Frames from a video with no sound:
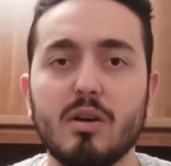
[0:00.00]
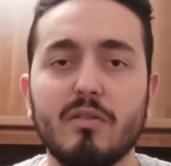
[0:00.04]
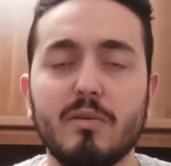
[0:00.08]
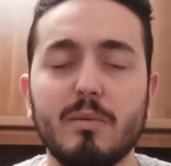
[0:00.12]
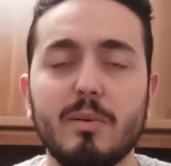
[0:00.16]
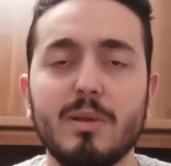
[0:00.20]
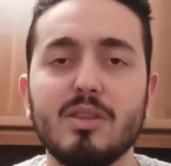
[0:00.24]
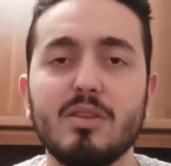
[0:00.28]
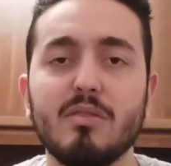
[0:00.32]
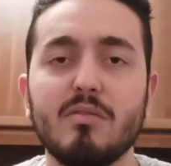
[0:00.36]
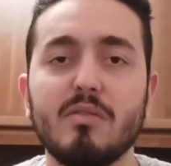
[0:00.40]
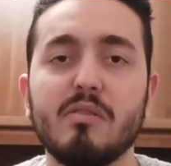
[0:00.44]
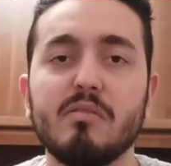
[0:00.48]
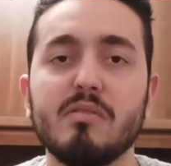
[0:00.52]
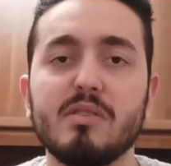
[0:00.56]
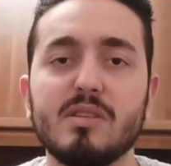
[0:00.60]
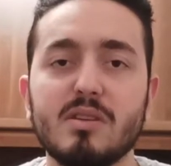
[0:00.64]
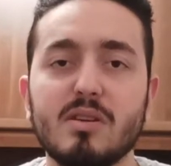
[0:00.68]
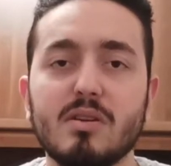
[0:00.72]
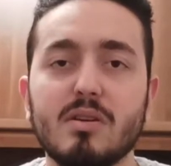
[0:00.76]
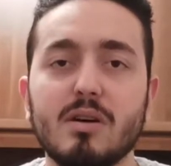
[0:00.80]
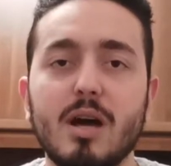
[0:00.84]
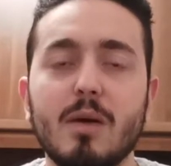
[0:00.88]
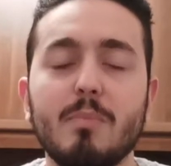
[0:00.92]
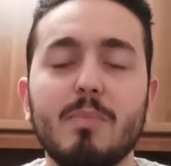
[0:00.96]
Ovviamente vi
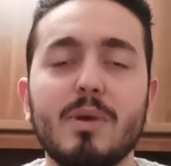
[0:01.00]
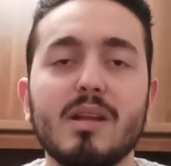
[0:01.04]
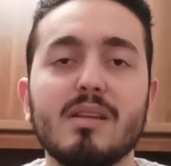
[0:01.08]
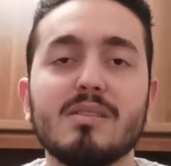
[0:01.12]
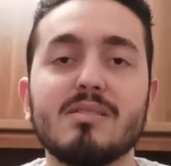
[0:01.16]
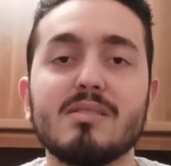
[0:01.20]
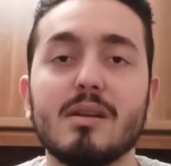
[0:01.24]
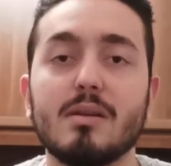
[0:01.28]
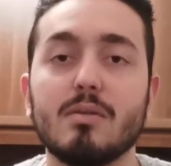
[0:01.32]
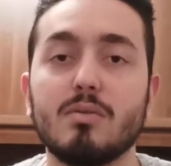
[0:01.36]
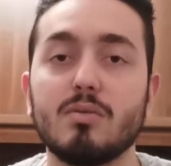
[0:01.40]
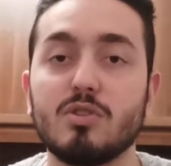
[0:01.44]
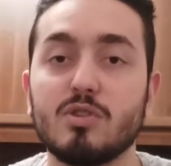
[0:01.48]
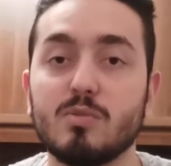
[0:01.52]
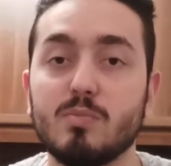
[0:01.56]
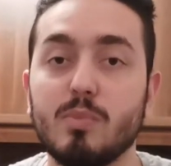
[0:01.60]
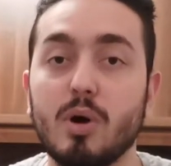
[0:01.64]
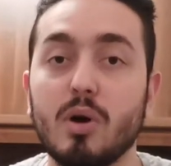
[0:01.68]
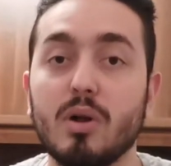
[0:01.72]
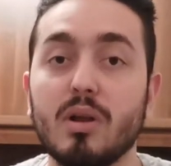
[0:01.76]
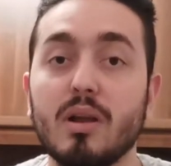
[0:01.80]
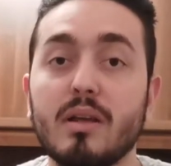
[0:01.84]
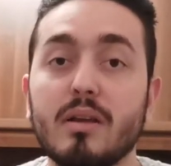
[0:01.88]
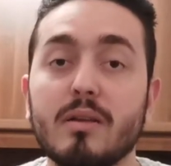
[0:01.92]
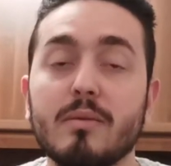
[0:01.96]
avviserò appena inizieranno gli
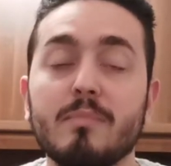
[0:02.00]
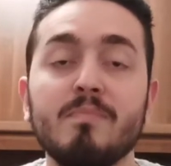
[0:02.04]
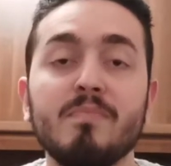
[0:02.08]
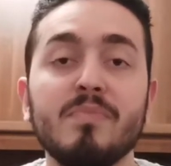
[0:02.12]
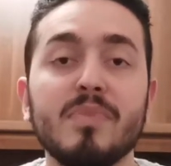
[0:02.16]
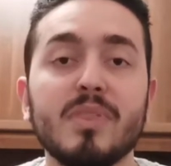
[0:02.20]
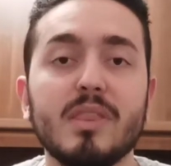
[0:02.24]
spoiler.